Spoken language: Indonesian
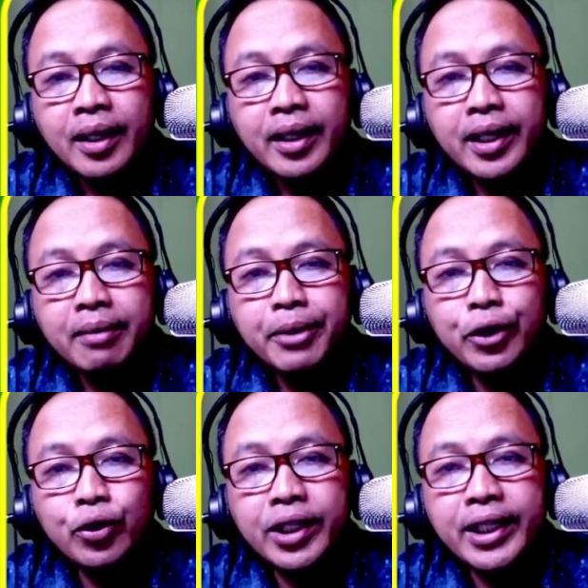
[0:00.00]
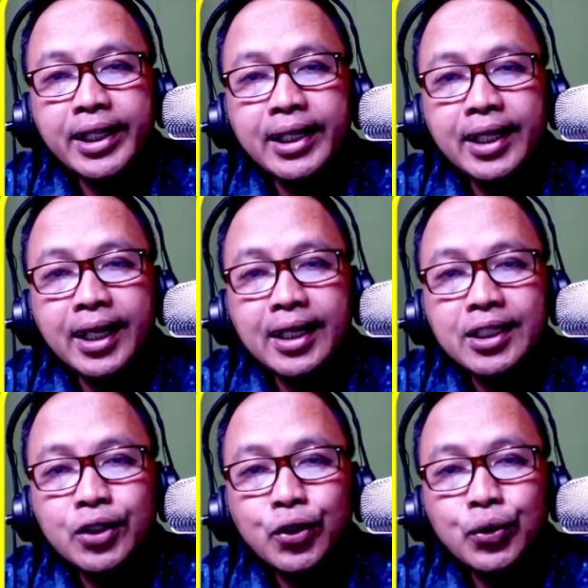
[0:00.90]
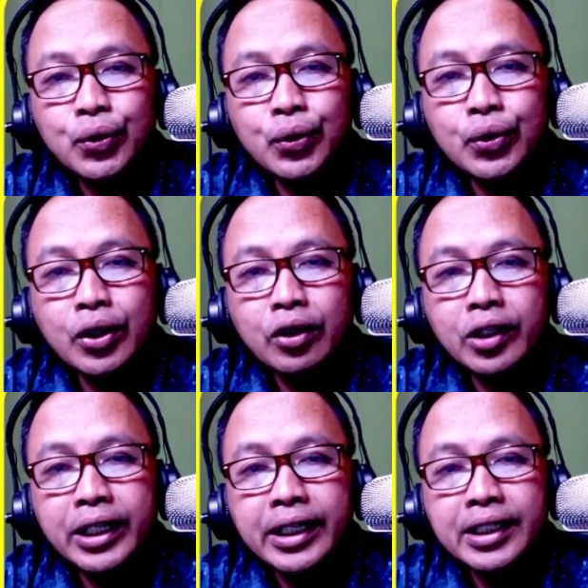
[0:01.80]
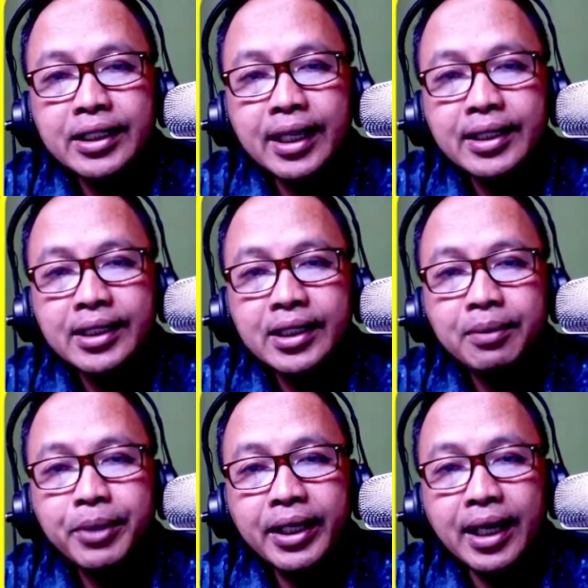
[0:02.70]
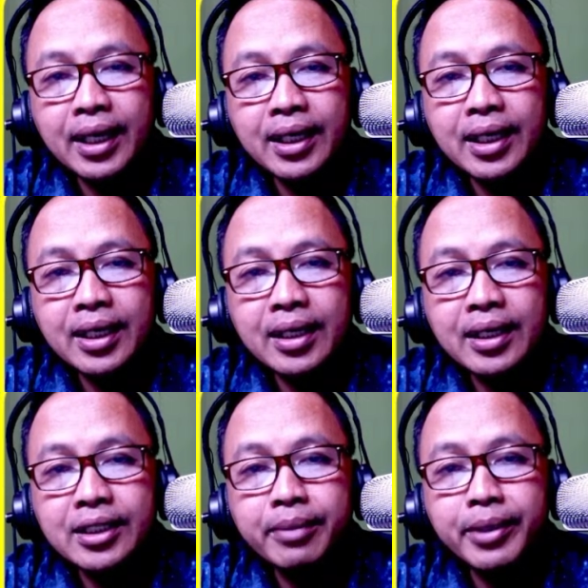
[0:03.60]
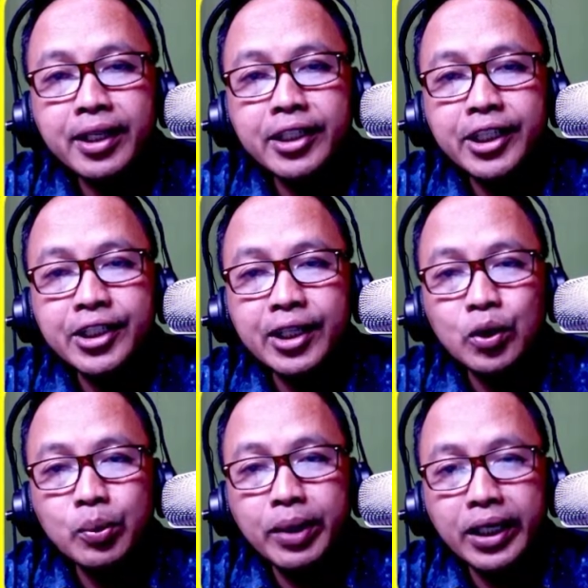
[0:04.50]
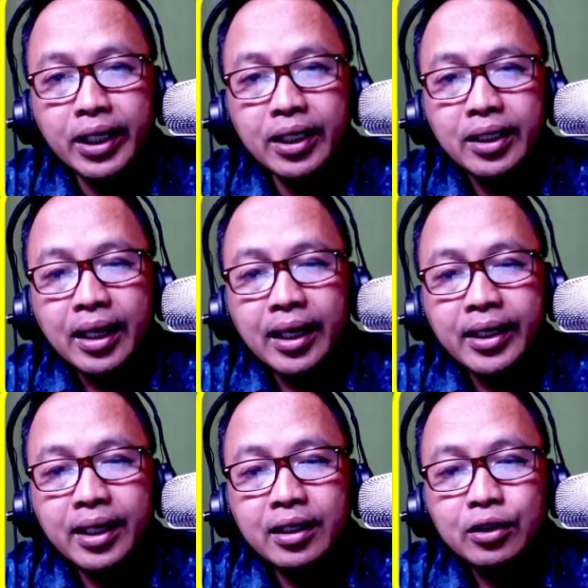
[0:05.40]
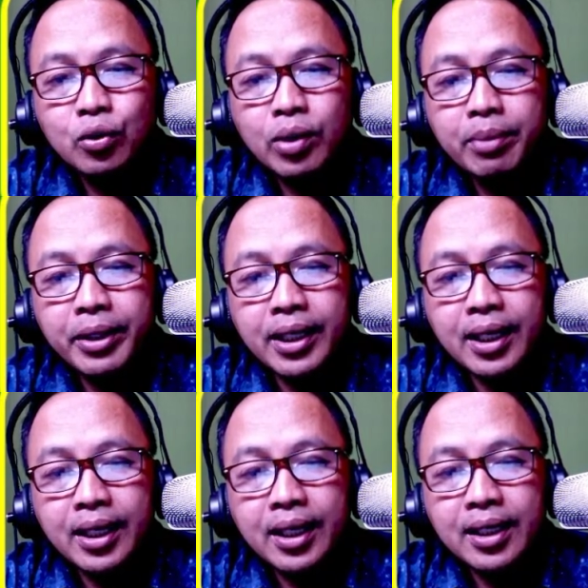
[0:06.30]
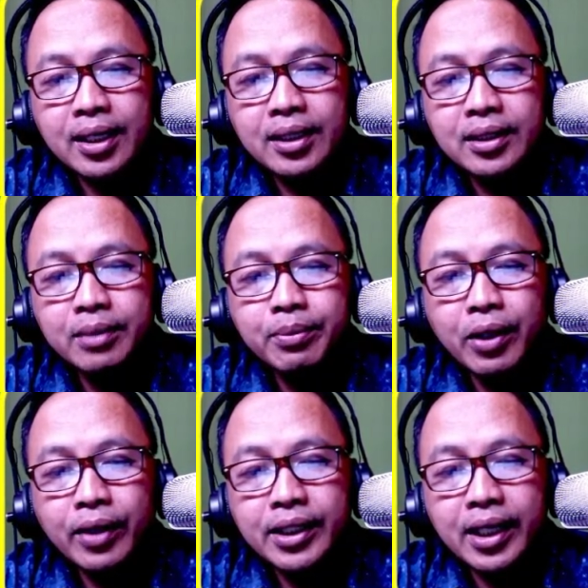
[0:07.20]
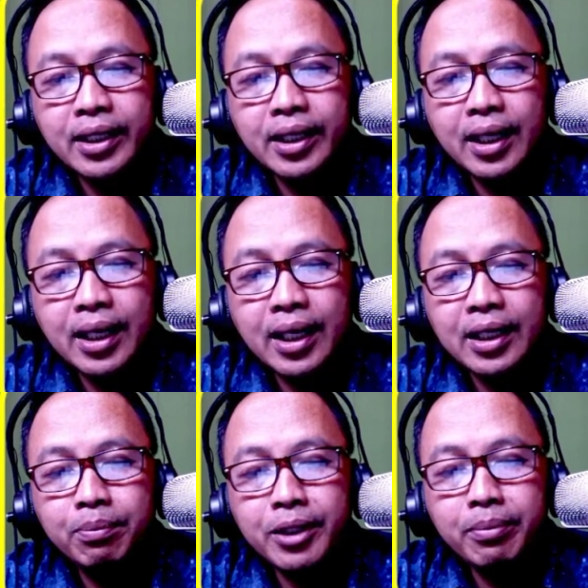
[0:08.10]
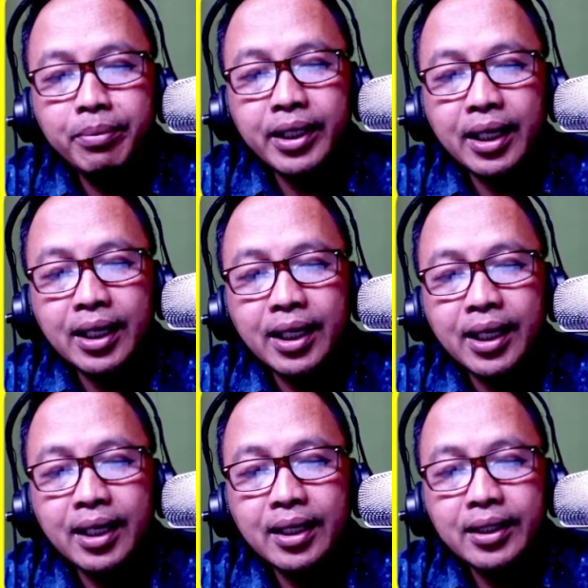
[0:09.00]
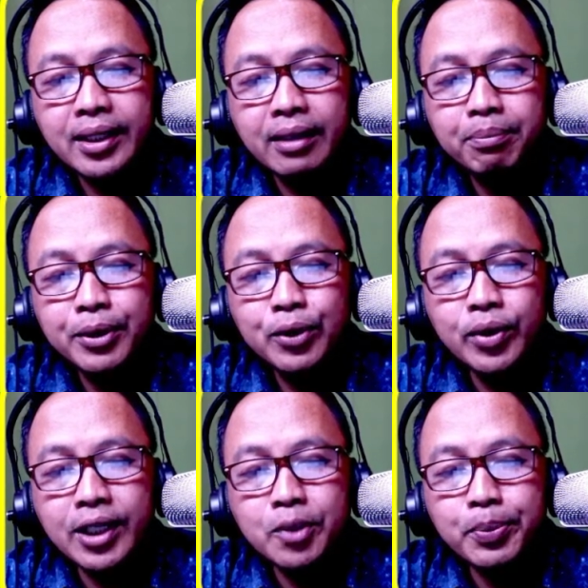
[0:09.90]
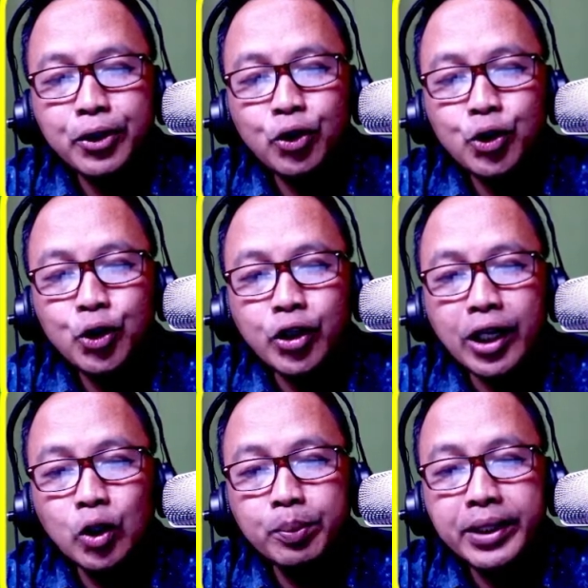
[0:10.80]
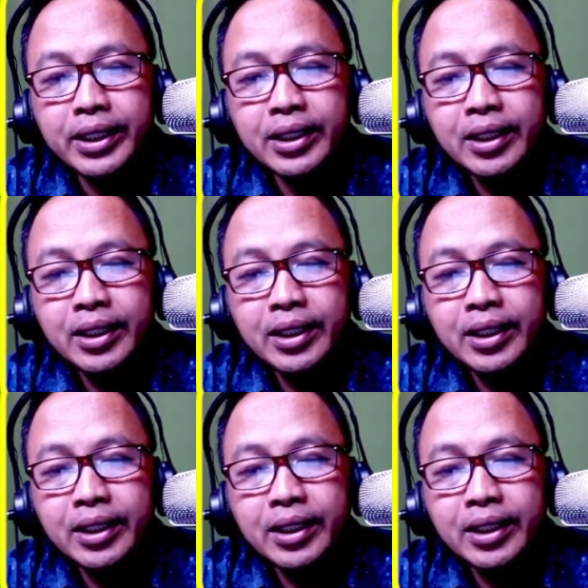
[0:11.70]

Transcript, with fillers: Dan berikut ini adalah struktur organisasi BKK SMK Negeri 1 Bangil. Ada ketua BKK, di bawahnya adalah admin BKK dan petugas penelusur alumni,